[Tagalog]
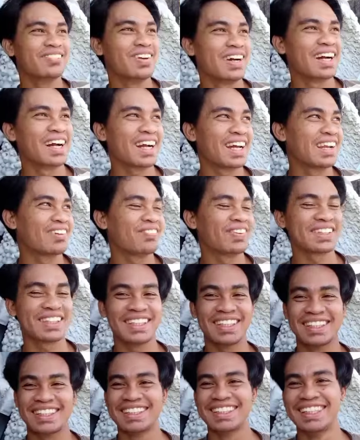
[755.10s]
And mga
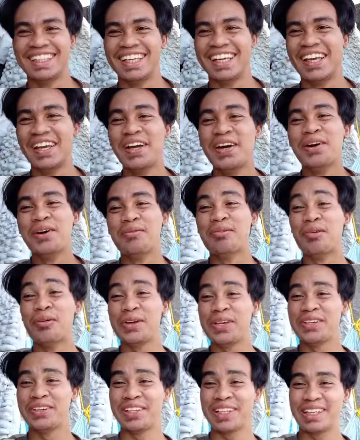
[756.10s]
kalapatids,
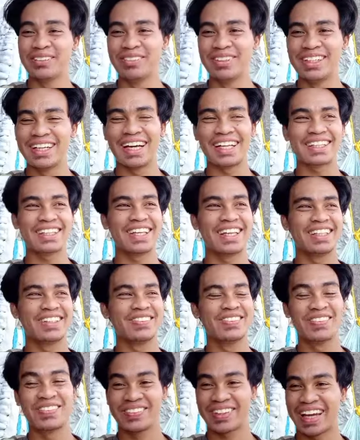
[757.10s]
muwi yung ibon natin.
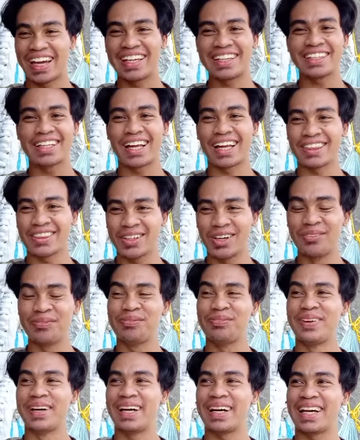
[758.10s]
Kahit cut
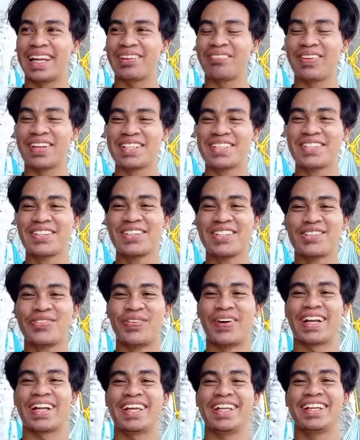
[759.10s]
off mga kalapatids, goods
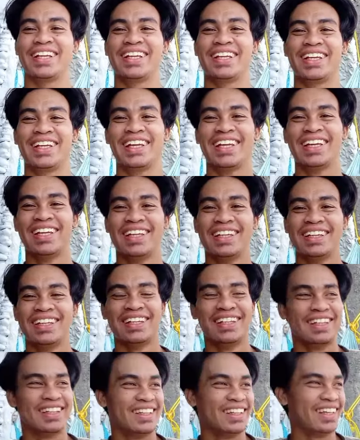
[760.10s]
pa rin.
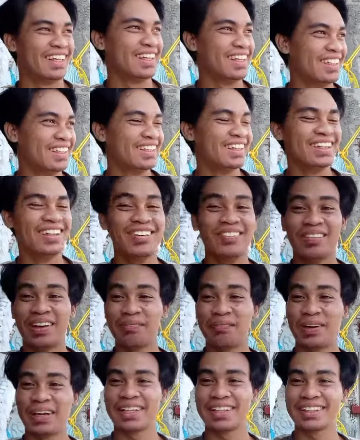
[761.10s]
And
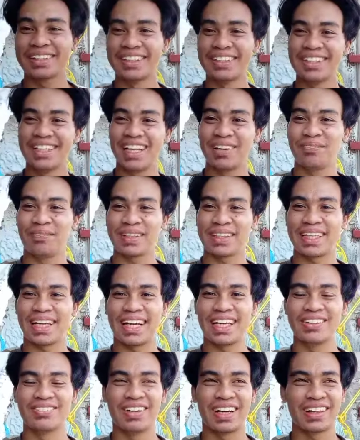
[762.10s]
may pang third lap pa
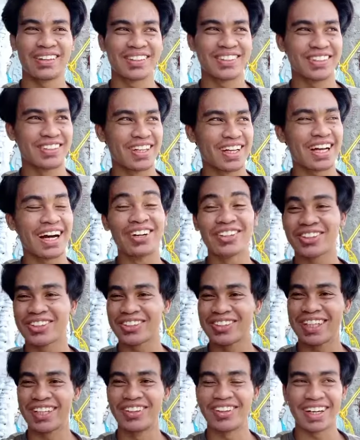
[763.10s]
tayo mga So
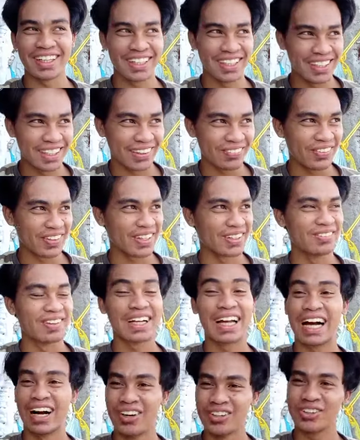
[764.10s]
naka-outro na ako kanina pero
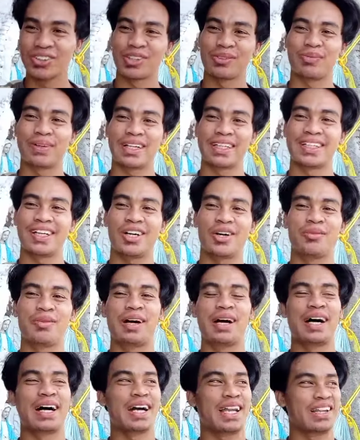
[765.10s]
mag-outro pa rin ako
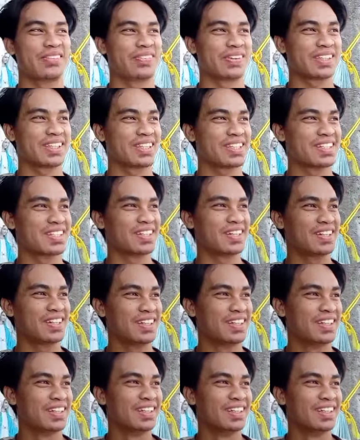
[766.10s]
mga kalapatids na.